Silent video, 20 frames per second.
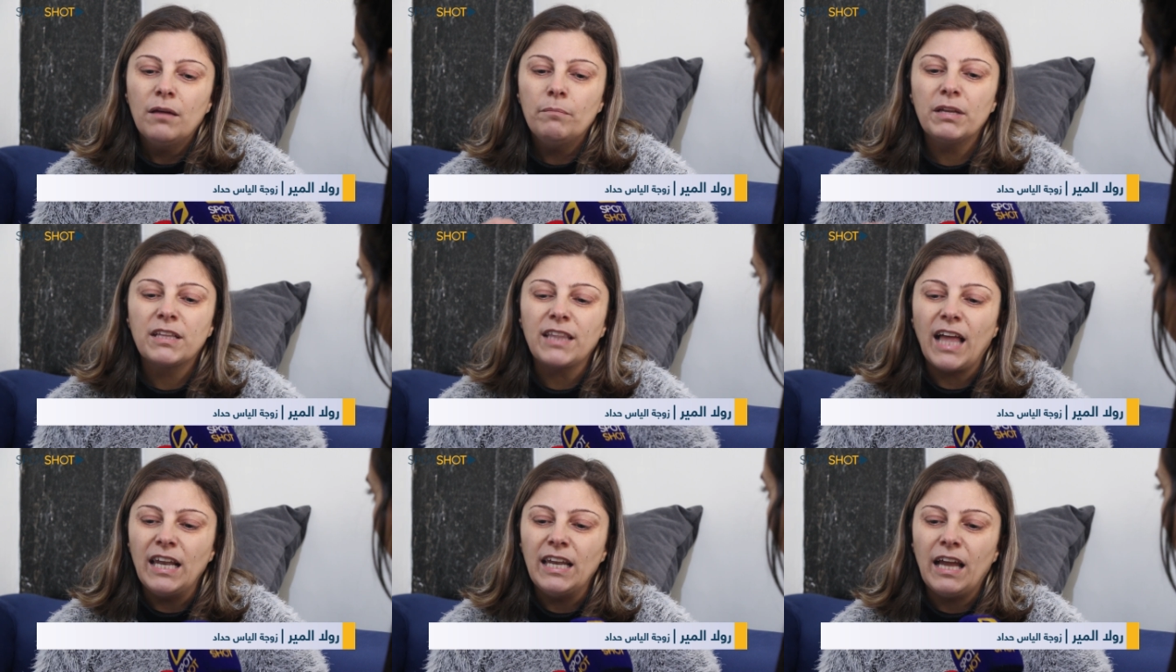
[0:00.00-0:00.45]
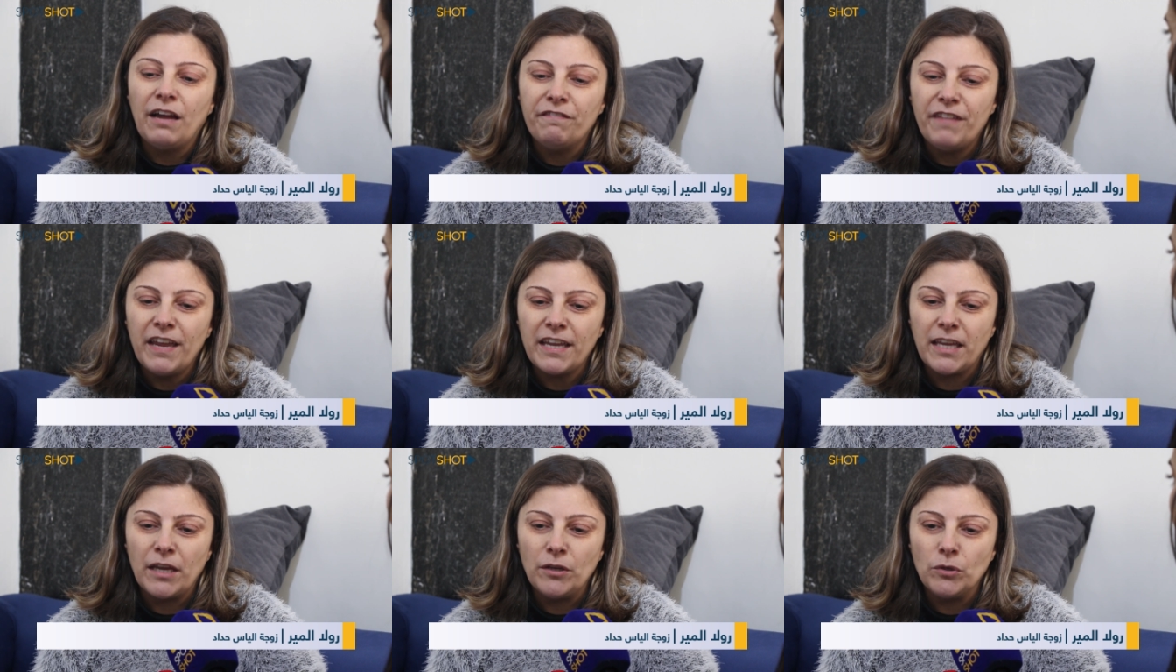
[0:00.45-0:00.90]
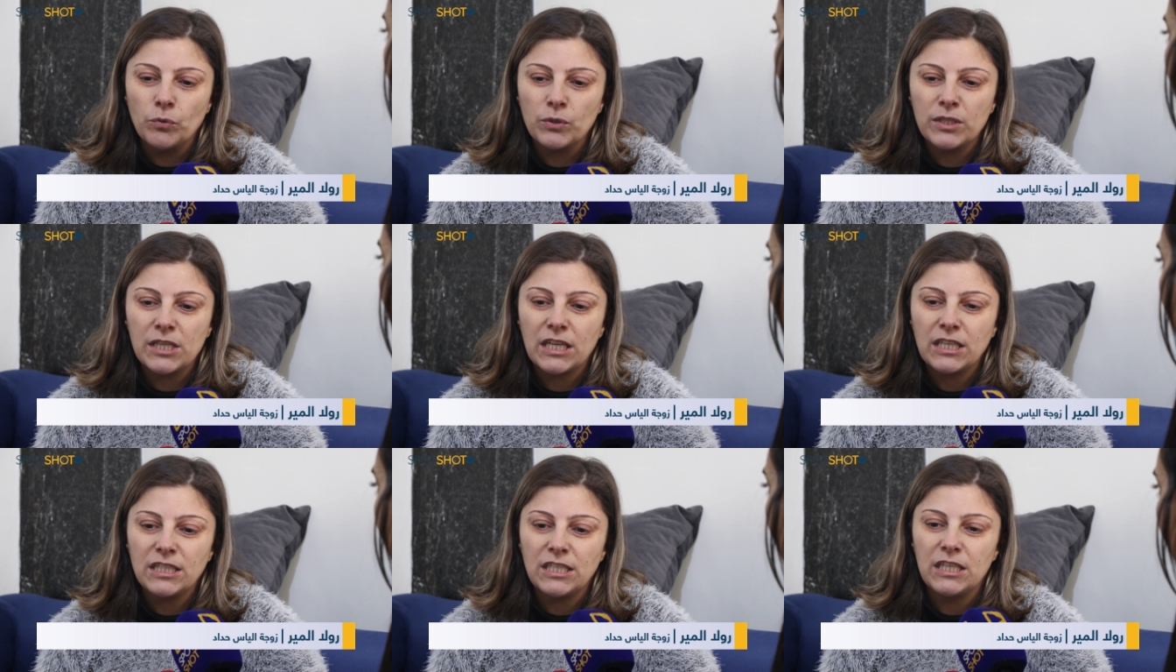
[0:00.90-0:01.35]
بيطلع فيك
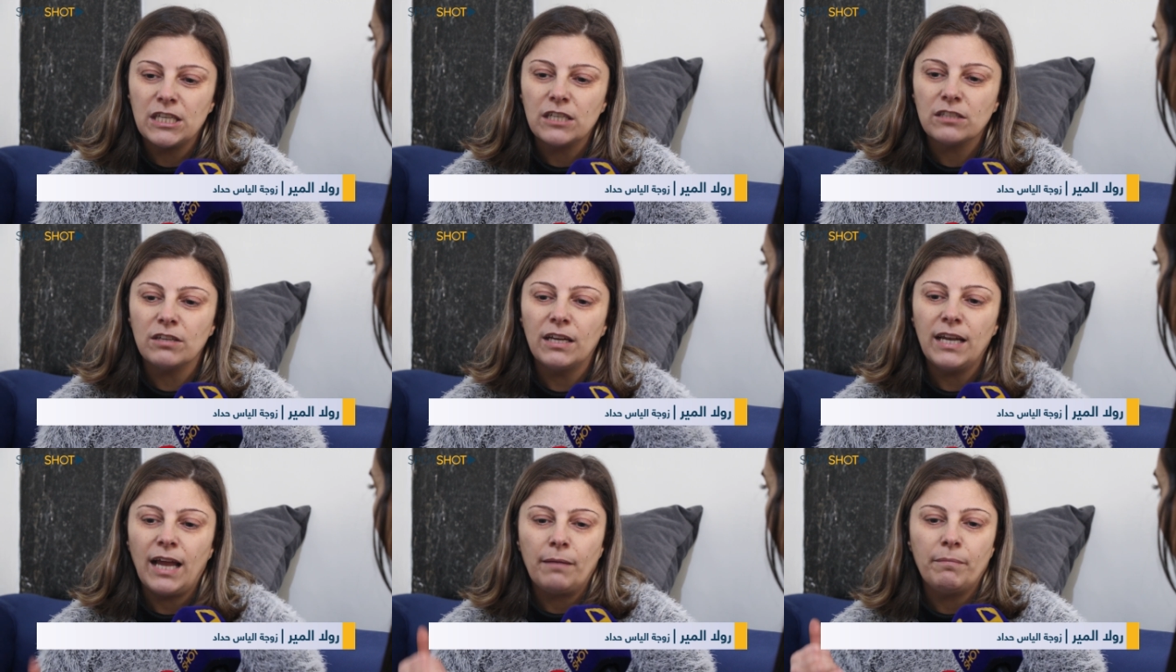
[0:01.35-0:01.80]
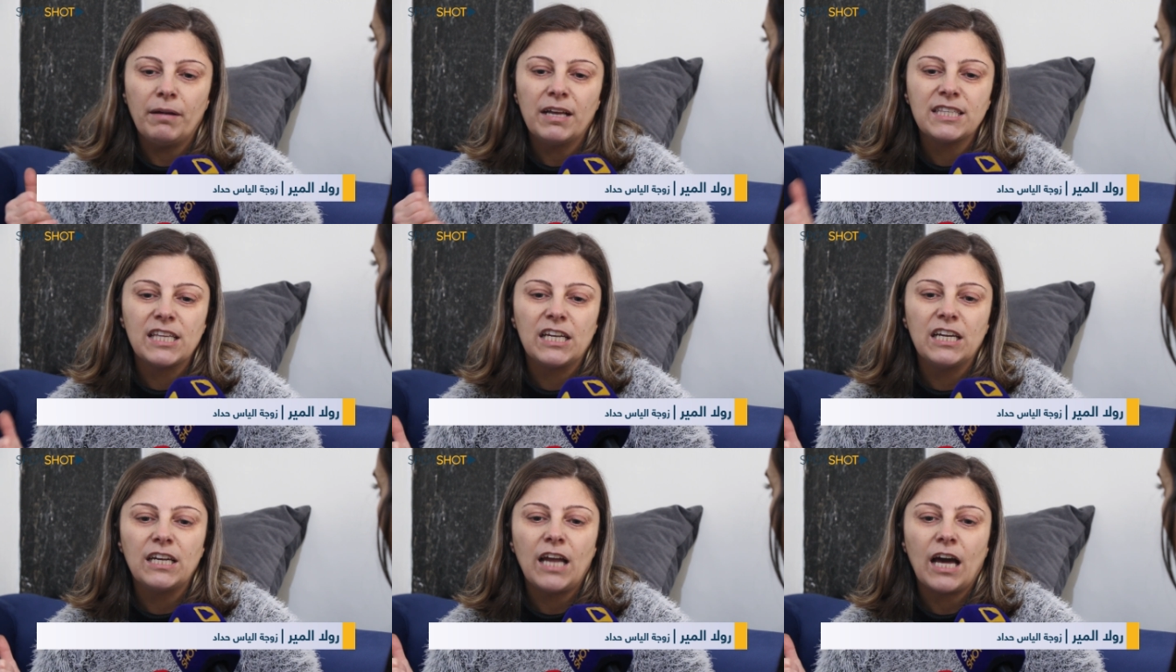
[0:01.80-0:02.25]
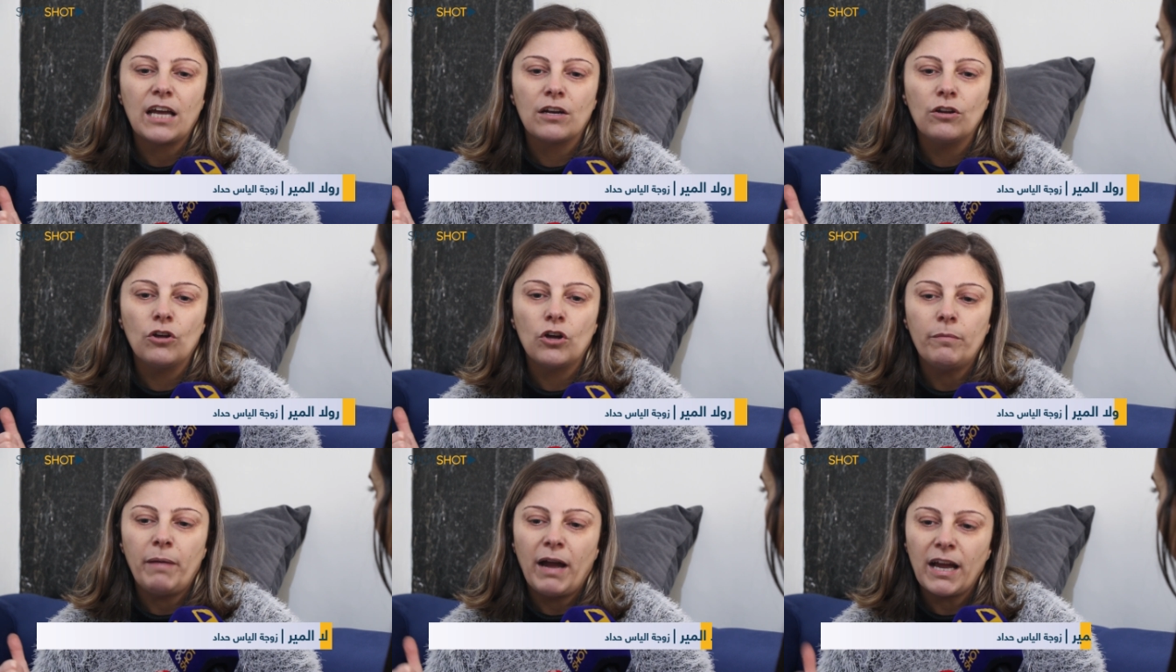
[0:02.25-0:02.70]
نيوز كتير طلع بس النهار
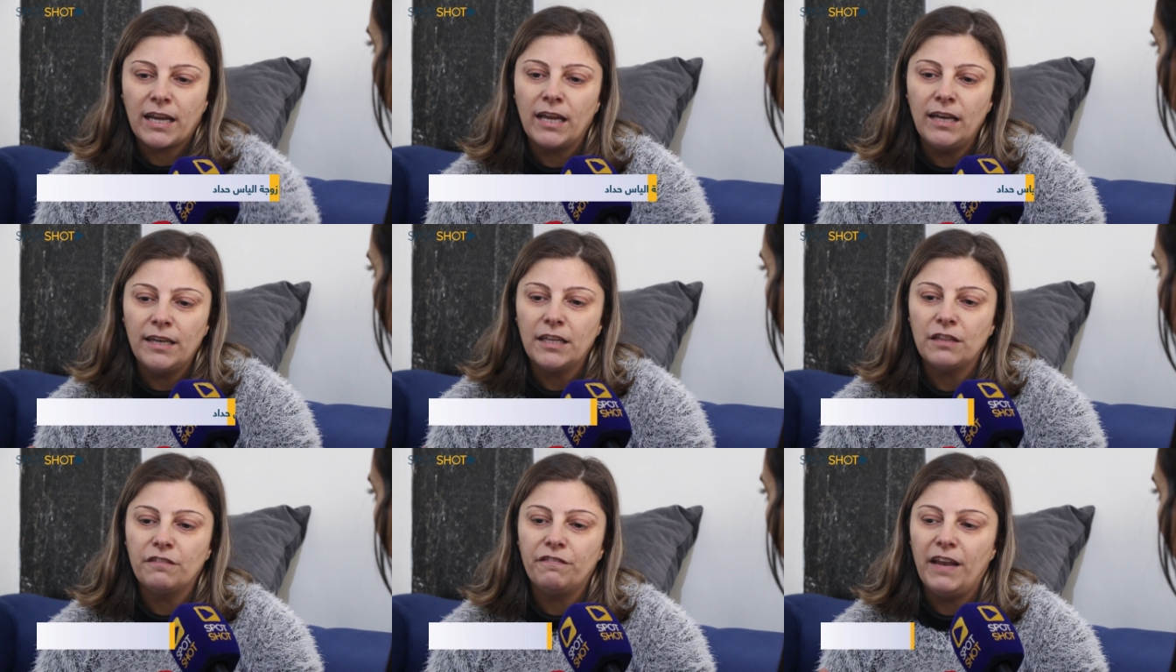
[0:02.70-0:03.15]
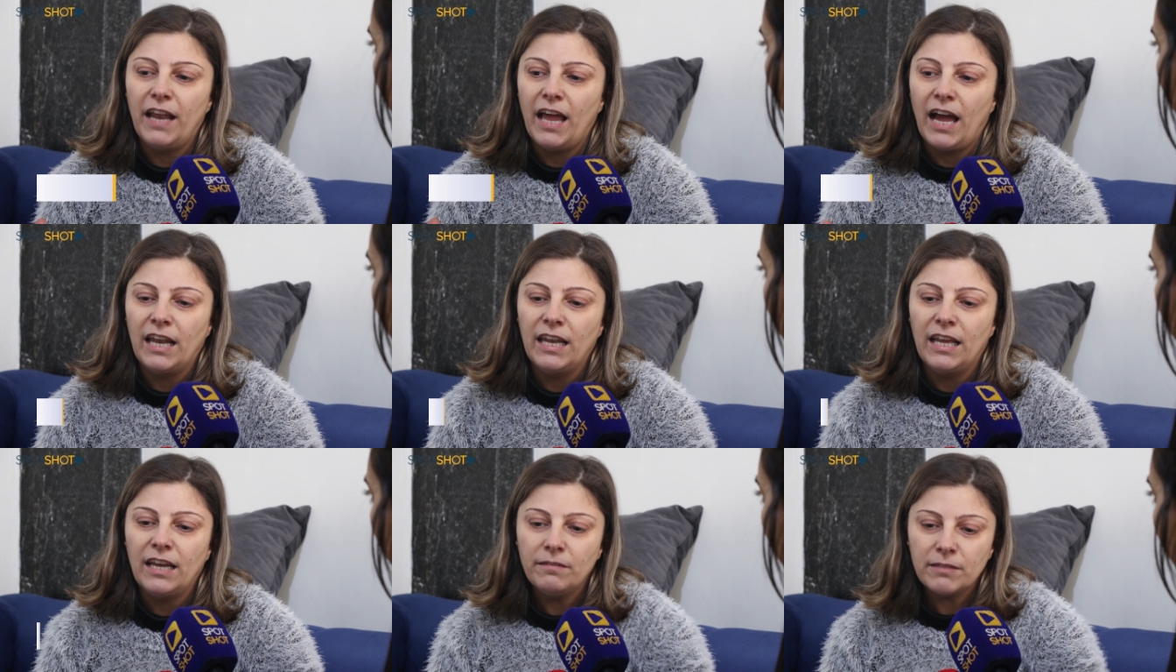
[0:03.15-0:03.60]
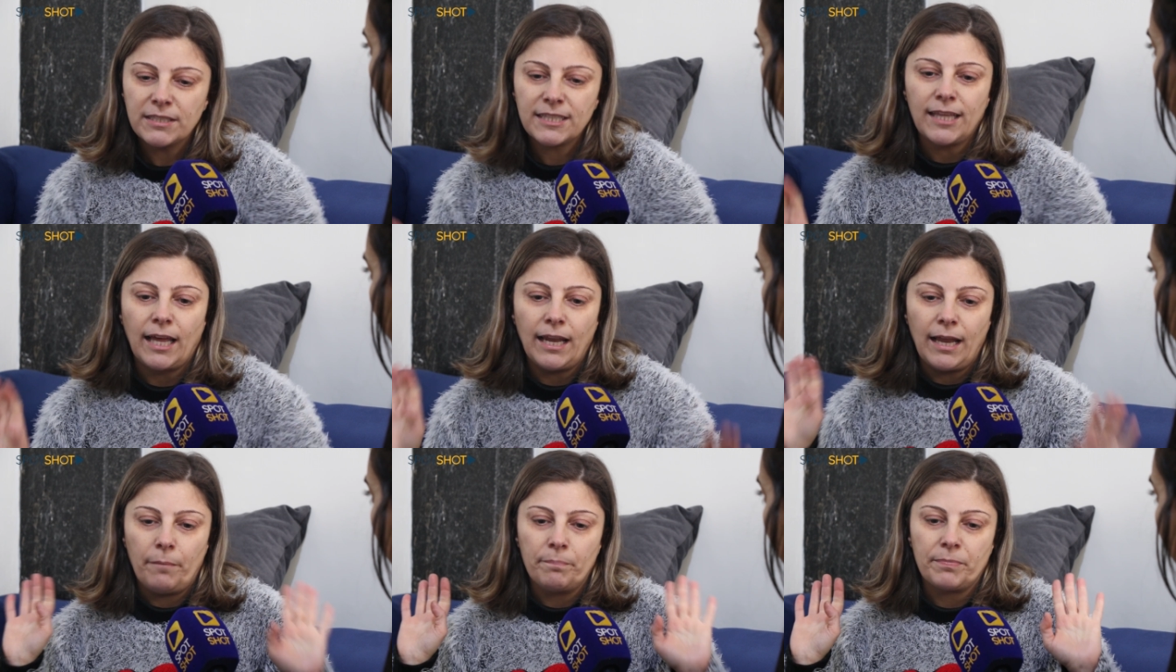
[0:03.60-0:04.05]
الاربعاء كل في الاعلان
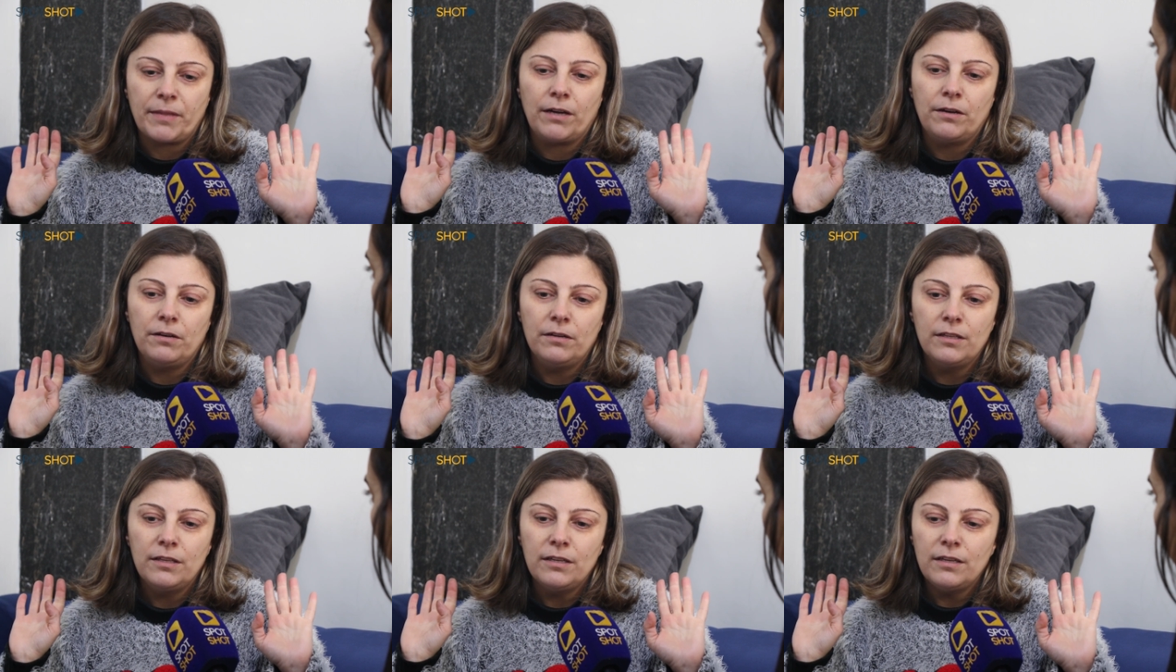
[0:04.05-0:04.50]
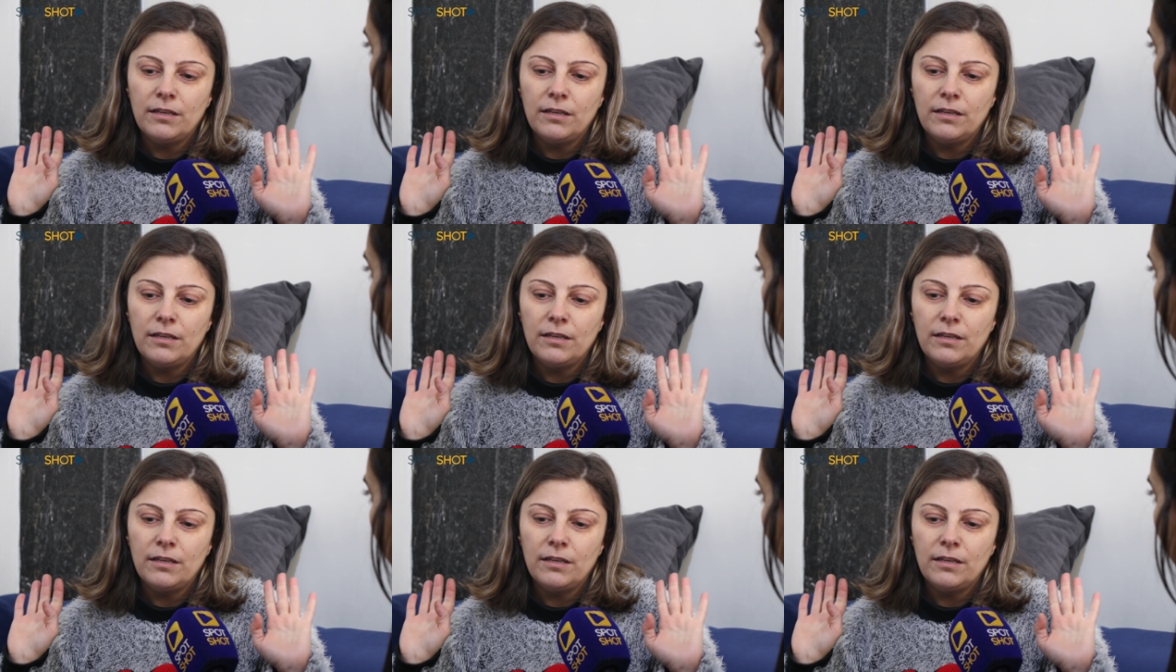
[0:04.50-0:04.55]
استلمنا